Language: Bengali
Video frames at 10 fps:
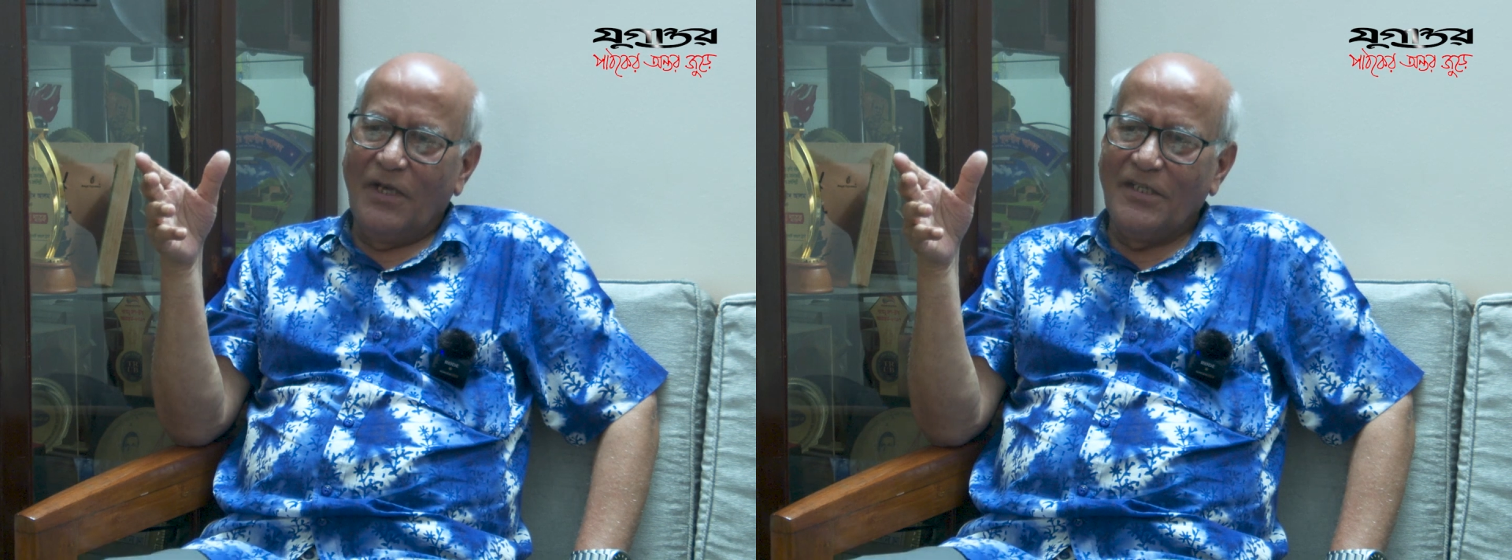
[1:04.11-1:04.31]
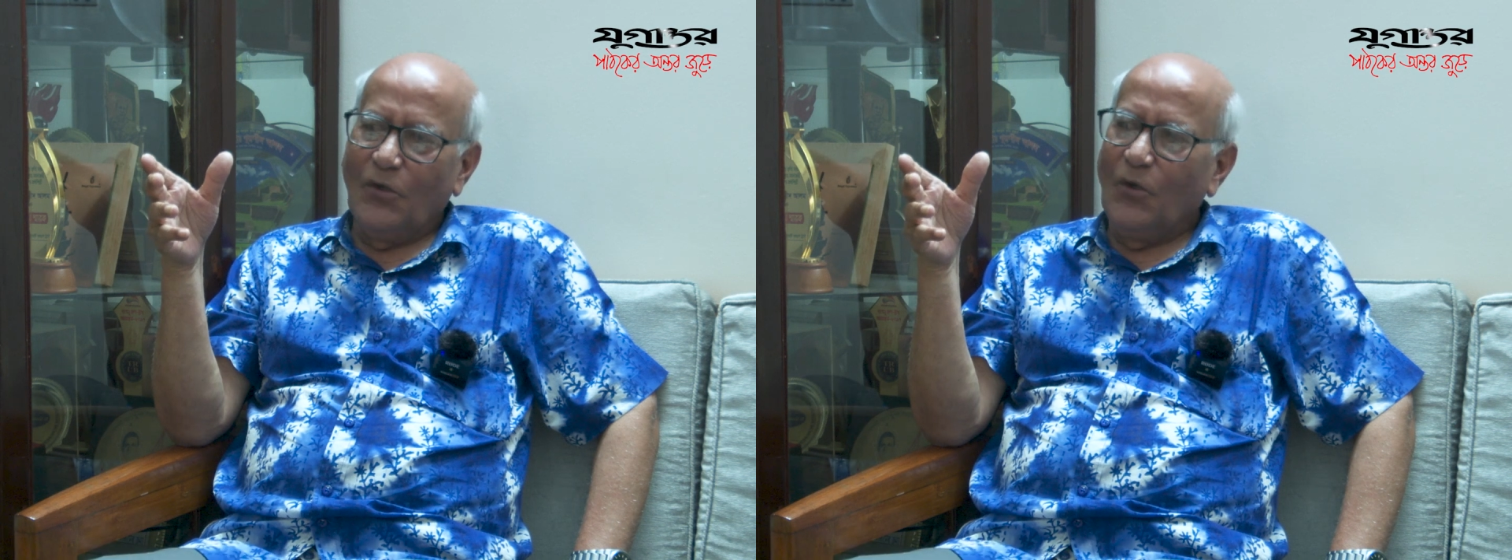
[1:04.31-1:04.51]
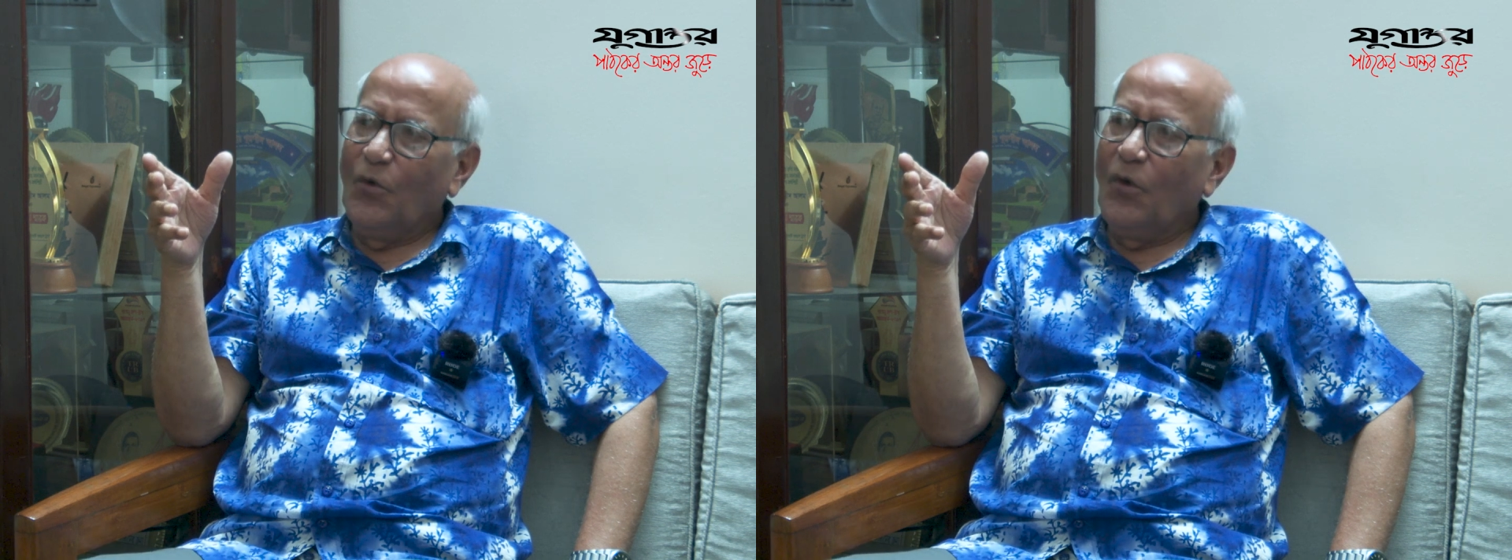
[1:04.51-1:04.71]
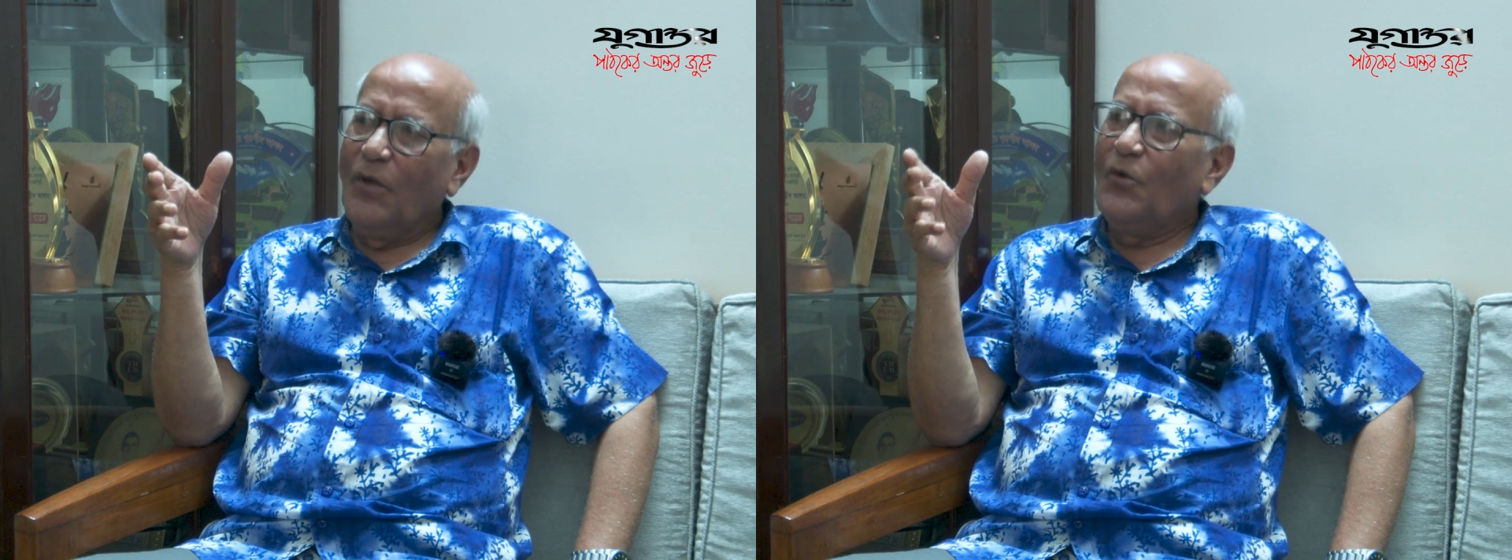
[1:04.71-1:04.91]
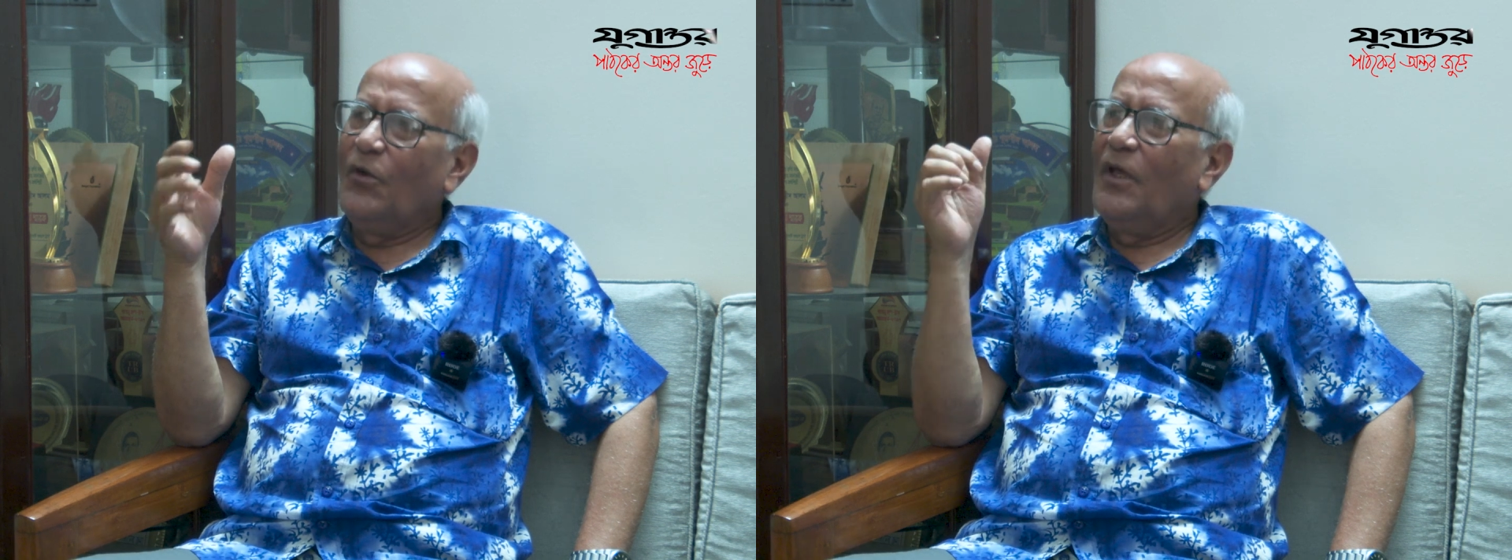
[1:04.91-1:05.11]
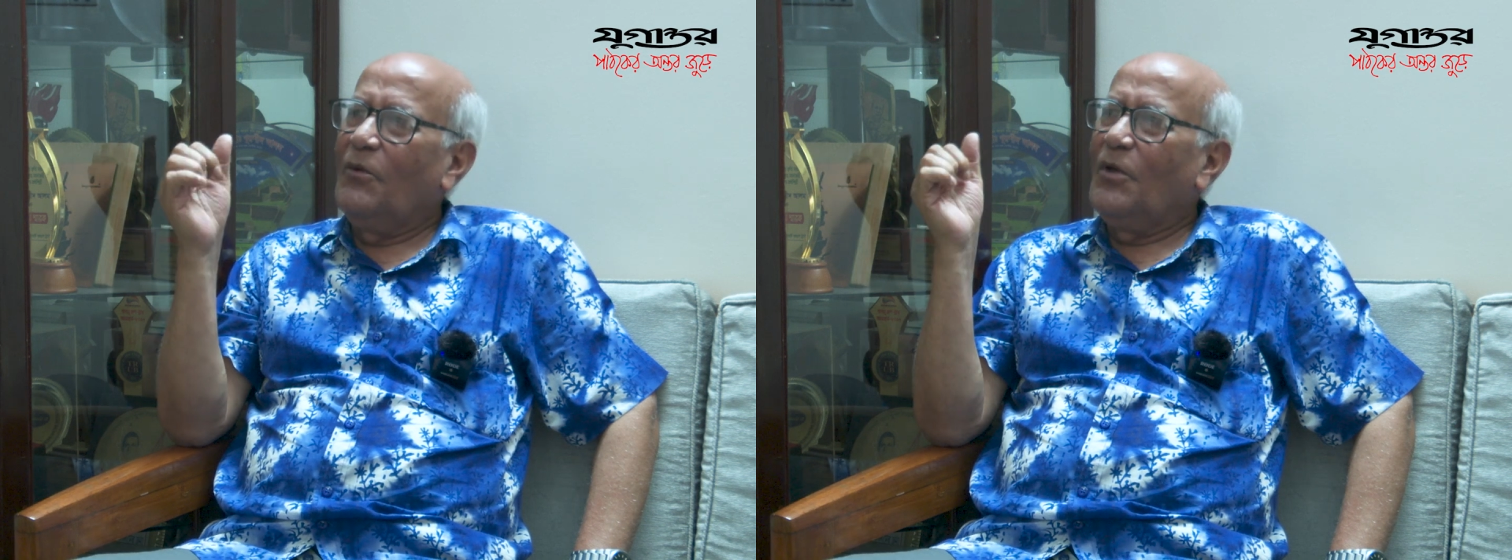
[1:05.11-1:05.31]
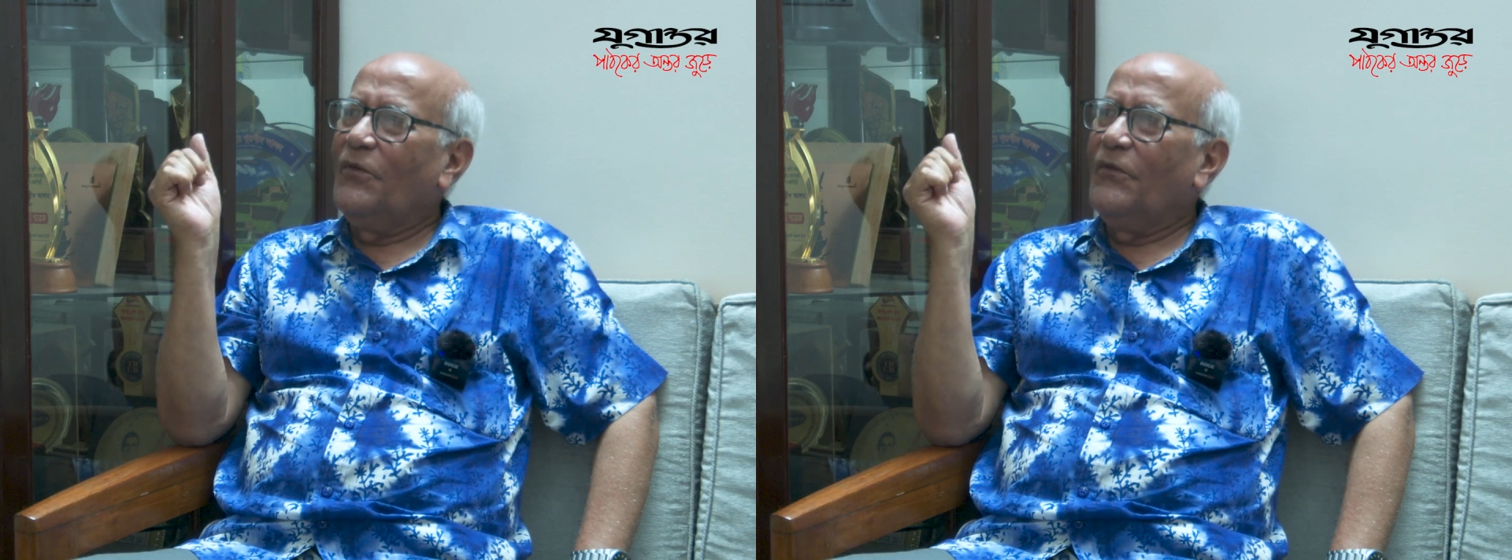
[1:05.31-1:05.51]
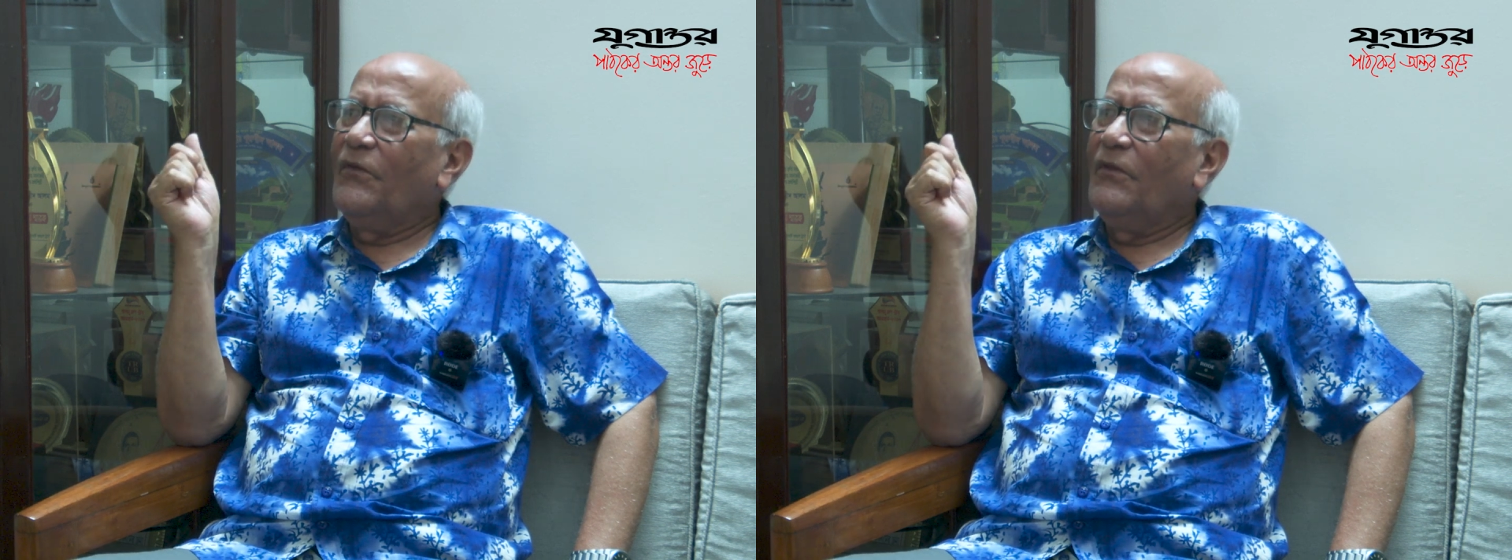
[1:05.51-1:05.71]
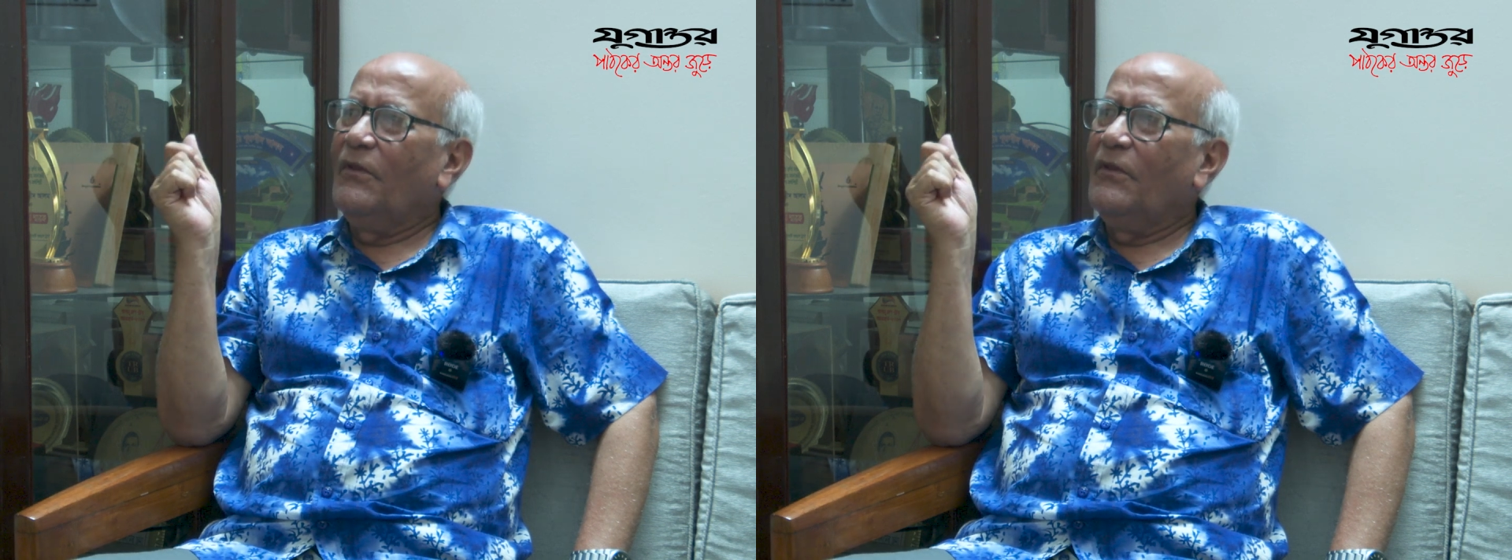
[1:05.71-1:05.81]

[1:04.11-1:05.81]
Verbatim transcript: বাসা যখন ঢুকলাম ঢুকে আমার বলতেছে